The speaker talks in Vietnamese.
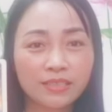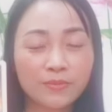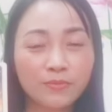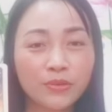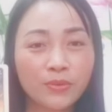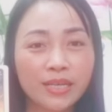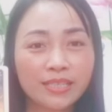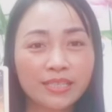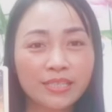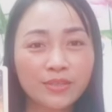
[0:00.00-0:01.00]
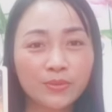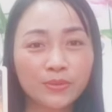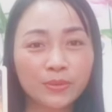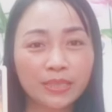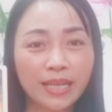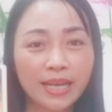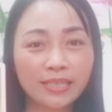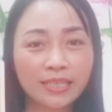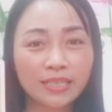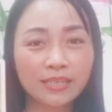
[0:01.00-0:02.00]
trong mối quan hệ tình yêu của chúng
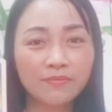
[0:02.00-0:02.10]
ta thì cái